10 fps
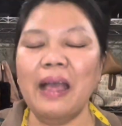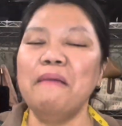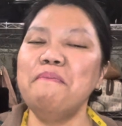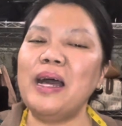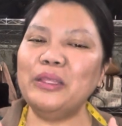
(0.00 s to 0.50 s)

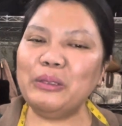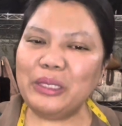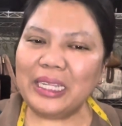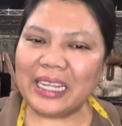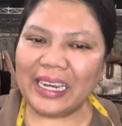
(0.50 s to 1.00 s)
bantu
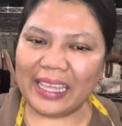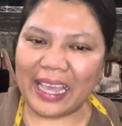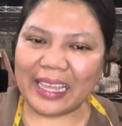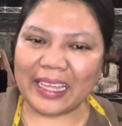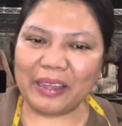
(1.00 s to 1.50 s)
diklik
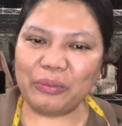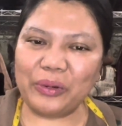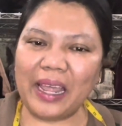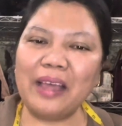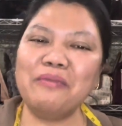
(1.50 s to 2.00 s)
ya kakak
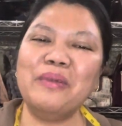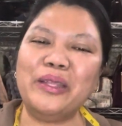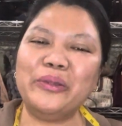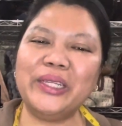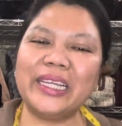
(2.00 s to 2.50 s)
bunda
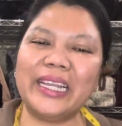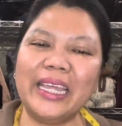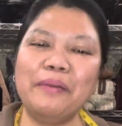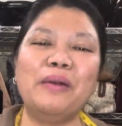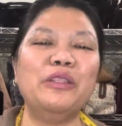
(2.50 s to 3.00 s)
bantu
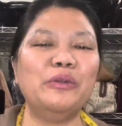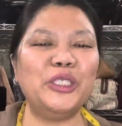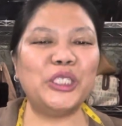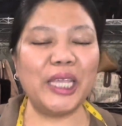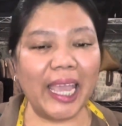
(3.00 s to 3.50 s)
diklik bantu
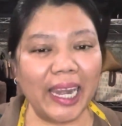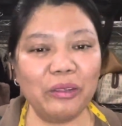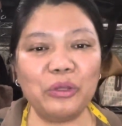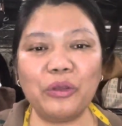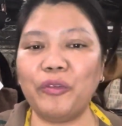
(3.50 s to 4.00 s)
di share
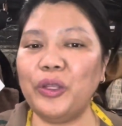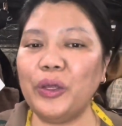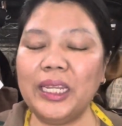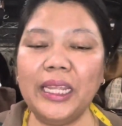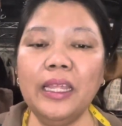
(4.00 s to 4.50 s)
untuk video
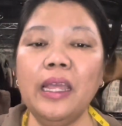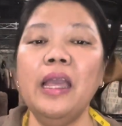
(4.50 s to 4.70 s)
ini